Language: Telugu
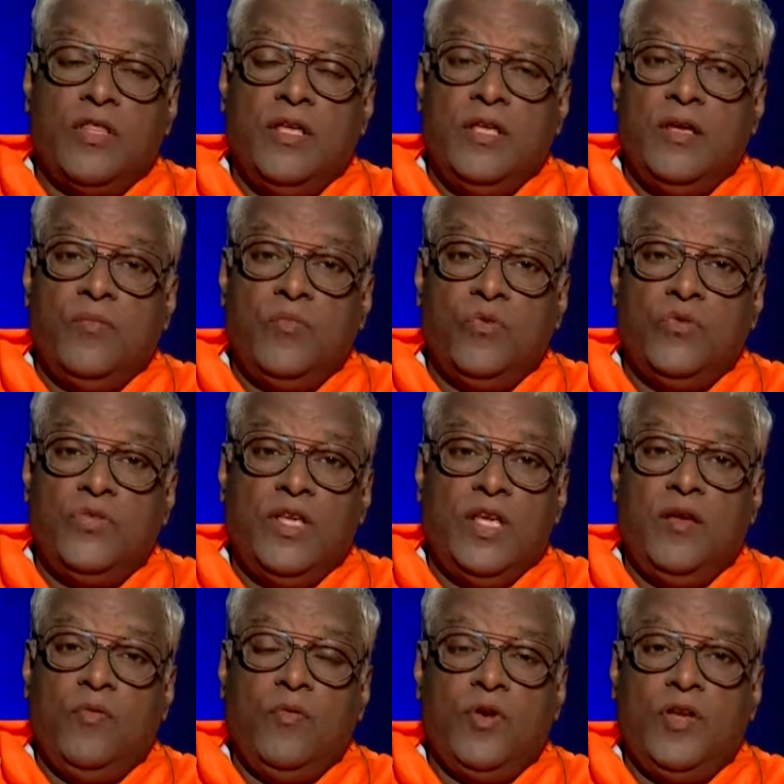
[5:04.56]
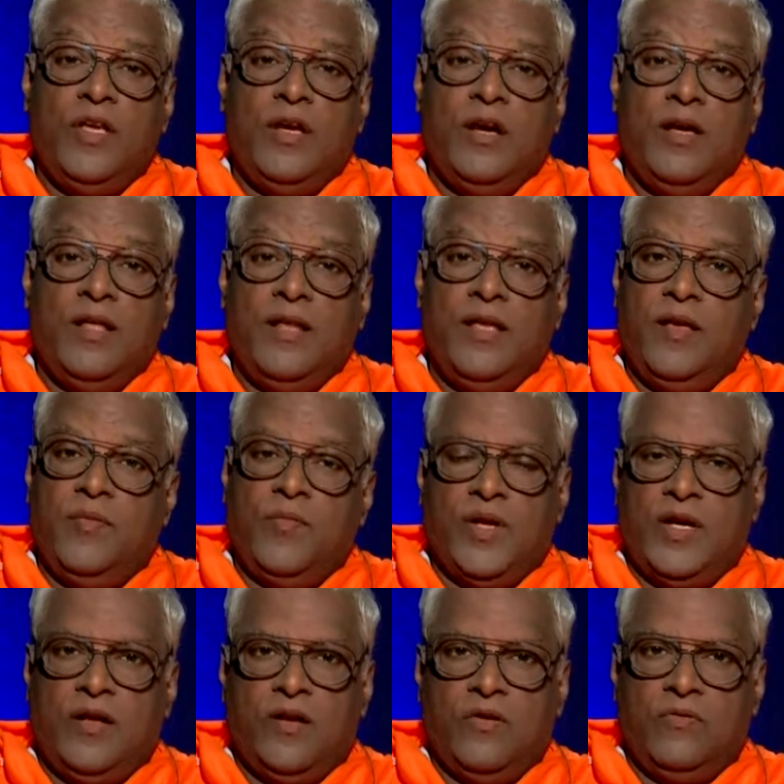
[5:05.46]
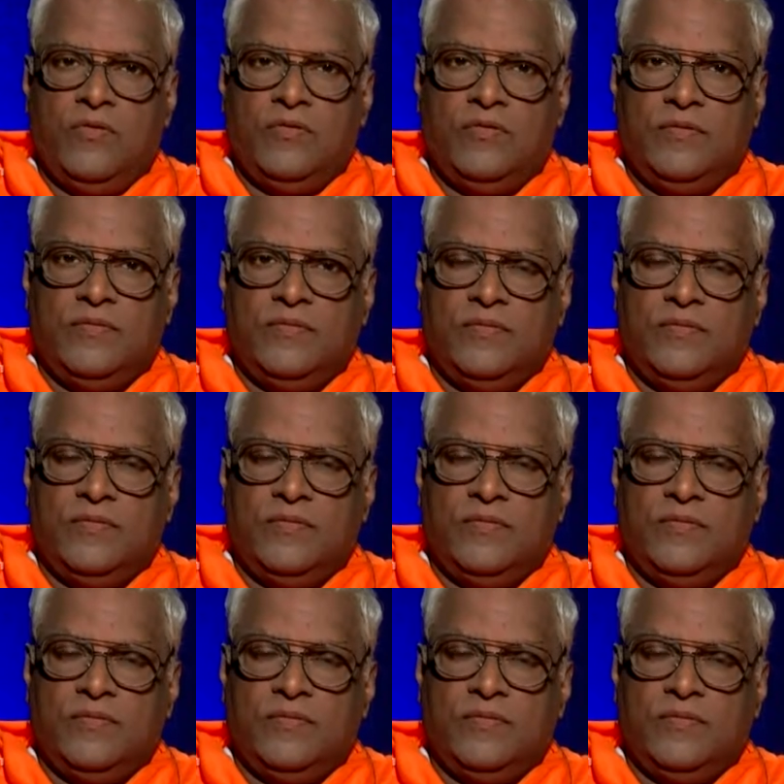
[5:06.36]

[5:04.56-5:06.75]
హృదయము దేవుని ఆలయం అన్నాను